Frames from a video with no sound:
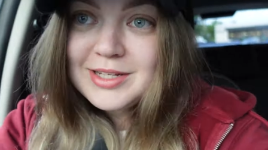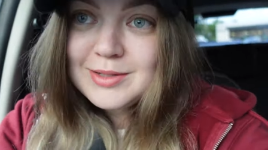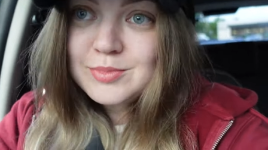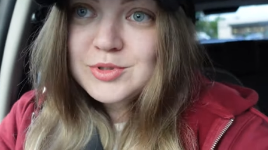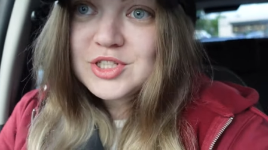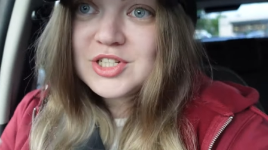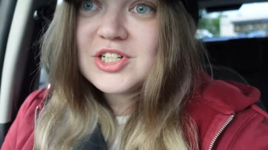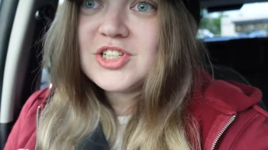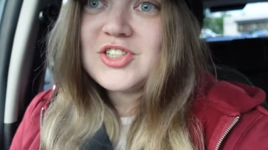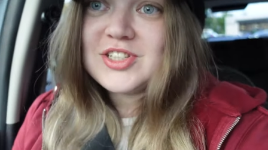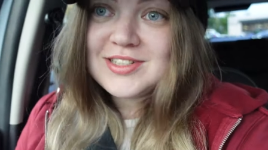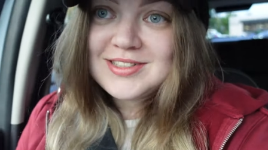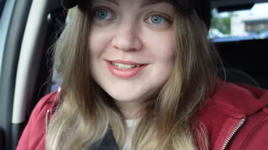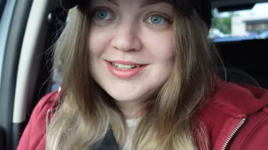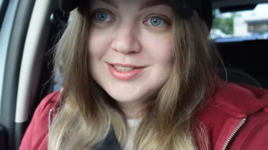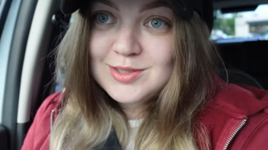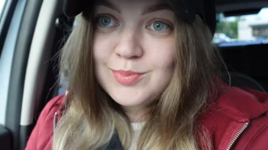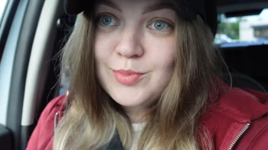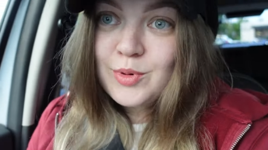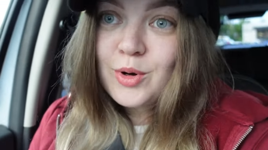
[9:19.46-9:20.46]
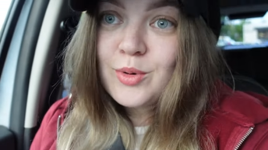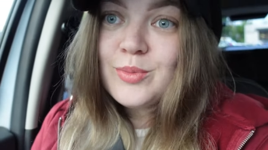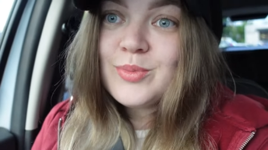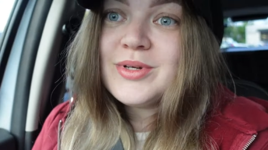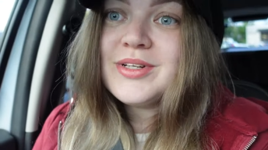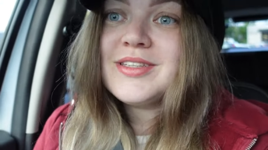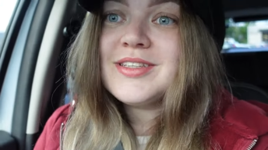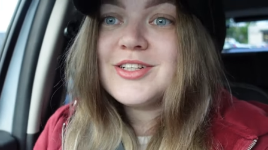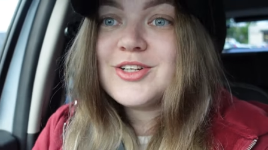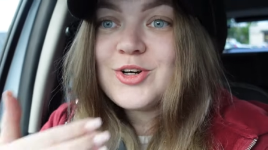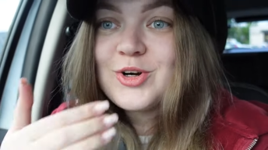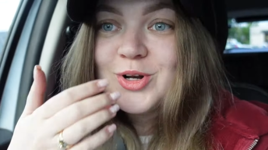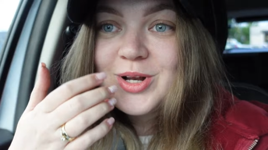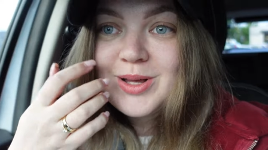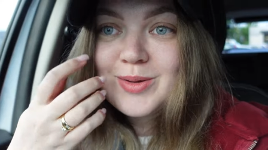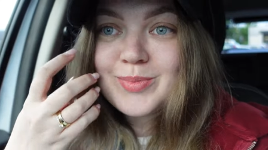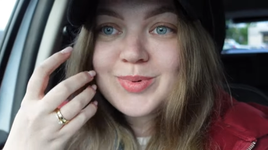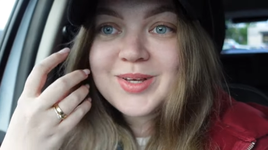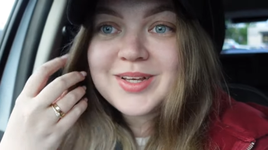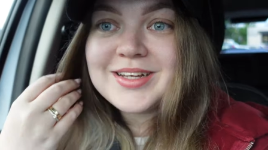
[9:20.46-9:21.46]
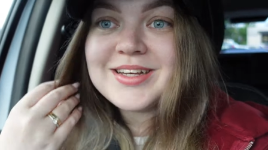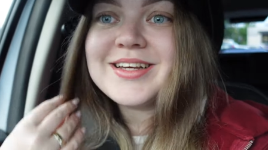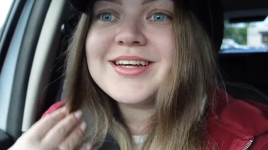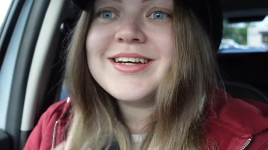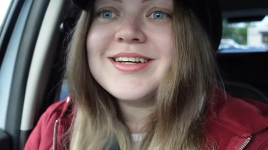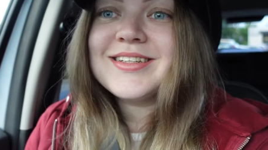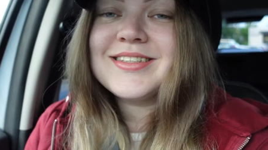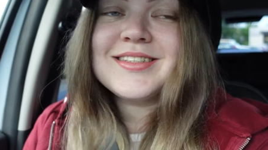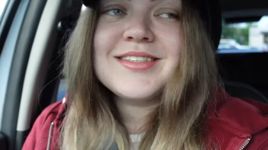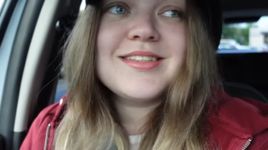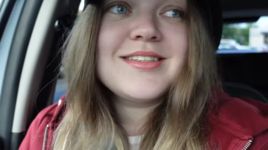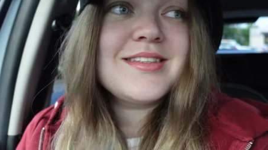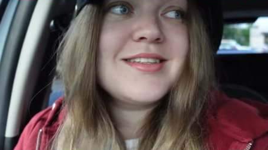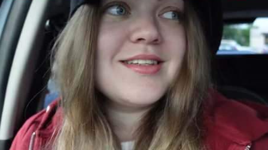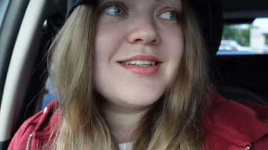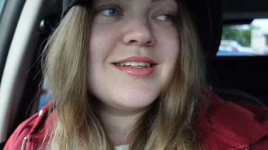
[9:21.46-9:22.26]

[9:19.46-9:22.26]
nie przyjeżdżać tak z bomby, tylko lepiej jest